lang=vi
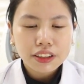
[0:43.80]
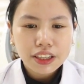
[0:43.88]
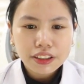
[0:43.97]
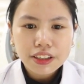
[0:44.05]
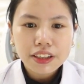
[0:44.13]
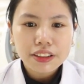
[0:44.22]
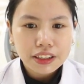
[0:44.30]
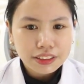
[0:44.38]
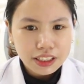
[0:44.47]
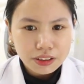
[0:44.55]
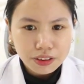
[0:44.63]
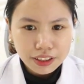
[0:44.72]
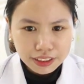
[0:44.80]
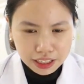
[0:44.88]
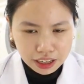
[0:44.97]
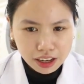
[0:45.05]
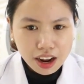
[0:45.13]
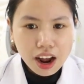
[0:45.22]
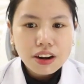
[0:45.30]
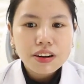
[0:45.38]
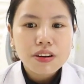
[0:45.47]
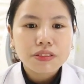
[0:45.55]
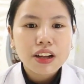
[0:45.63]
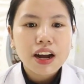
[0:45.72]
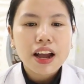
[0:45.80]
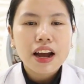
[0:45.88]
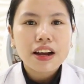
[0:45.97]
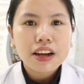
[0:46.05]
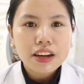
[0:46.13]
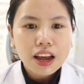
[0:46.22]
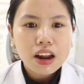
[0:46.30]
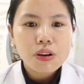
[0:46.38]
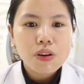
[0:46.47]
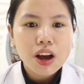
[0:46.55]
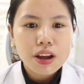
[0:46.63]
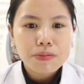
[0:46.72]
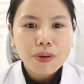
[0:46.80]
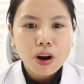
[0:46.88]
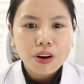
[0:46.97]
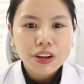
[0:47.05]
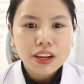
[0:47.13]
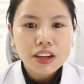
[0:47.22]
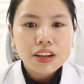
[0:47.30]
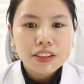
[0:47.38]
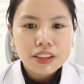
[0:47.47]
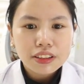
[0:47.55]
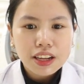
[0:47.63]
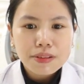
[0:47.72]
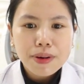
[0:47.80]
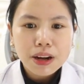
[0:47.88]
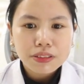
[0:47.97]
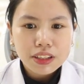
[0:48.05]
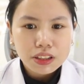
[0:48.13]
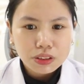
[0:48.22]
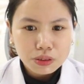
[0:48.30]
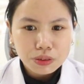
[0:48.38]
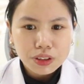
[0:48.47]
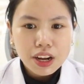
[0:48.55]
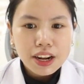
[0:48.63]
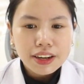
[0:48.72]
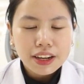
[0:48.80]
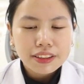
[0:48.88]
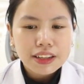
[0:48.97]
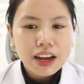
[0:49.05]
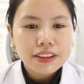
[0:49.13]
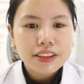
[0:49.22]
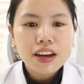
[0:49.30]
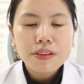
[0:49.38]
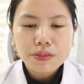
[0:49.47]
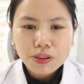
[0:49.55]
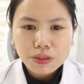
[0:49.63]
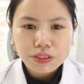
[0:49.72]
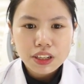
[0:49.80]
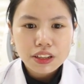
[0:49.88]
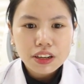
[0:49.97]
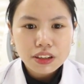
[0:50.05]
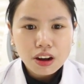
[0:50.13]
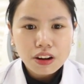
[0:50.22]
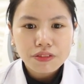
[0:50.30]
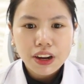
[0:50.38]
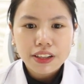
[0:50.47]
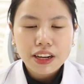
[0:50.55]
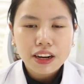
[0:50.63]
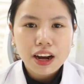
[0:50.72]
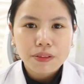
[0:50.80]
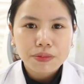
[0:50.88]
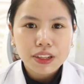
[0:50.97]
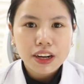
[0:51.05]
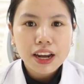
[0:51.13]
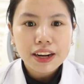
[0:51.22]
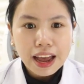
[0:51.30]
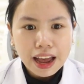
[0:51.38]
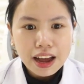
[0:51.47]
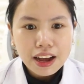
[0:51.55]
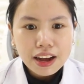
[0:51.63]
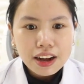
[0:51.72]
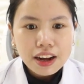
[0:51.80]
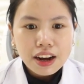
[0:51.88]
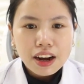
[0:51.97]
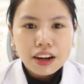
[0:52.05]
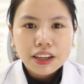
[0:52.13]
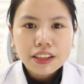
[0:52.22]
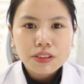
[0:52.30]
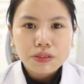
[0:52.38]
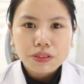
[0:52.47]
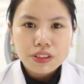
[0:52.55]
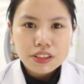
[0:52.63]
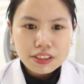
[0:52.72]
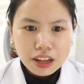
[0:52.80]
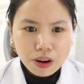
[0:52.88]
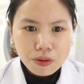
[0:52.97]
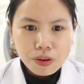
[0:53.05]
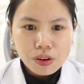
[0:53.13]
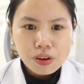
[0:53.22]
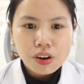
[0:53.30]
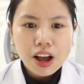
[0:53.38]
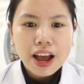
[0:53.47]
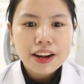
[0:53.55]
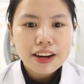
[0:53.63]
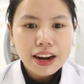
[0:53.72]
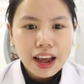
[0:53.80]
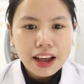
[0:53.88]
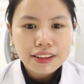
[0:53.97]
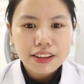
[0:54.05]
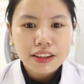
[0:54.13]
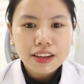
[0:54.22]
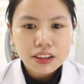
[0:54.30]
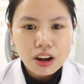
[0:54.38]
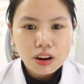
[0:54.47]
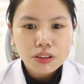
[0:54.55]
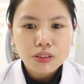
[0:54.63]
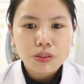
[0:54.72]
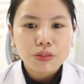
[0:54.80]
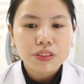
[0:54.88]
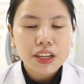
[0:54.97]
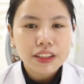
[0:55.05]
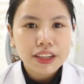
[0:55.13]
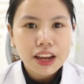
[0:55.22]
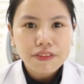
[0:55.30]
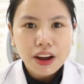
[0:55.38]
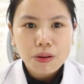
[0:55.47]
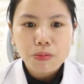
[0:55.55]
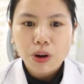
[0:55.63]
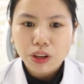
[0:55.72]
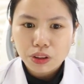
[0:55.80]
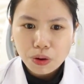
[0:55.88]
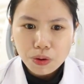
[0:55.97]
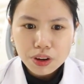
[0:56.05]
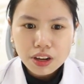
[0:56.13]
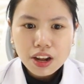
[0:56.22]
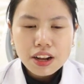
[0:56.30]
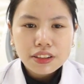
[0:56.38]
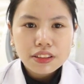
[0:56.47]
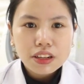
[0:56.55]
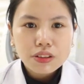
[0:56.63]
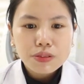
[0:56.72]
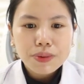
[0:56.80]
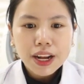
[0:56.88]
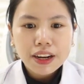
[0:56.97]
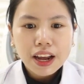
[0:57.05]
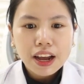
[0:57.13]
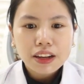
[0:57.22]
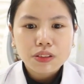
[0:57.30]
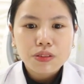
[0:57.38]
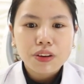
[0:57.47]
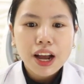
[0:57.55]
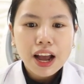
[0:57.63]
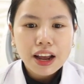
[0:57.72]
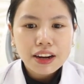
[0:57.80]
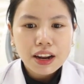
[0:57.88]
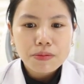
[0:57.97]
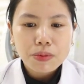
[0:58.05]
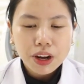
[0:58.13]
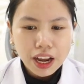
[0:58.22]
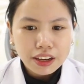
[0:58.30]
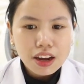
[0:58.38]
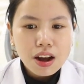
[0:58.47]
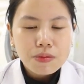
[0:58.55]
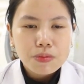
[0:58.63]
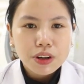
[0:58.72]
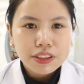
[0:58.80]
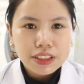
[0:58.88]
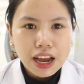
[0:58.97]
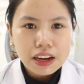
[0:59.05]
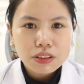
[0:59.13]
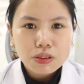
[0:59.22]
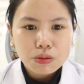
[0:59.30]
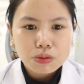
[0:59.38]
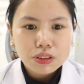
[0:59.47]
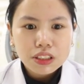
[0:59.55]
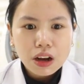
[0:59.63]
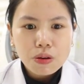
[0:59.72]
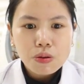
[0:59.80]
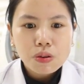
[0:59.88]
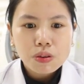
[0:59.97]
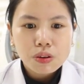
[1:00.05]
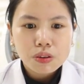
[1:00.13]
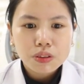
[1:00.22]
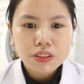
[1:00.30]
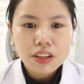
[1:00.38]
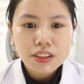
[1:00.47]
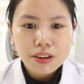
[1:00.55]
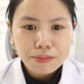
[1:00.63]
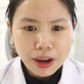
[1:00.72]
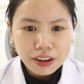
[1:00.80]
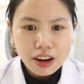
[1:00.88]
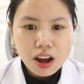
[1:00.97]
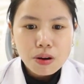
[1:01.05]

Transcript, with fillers: kích thích tăng sinh collagen. Đồng thời AHA loại bỏ đi những tế bào sần sùi để da dễ hấp thụ retinol và nhận ẩm từ HA. Cách dùng như sau. AHA retinol dùng xen kẽ vào buổi tối Serum HA dùng 2 lần một ngày, buổi sáng dùng sau sữa rửa mặt,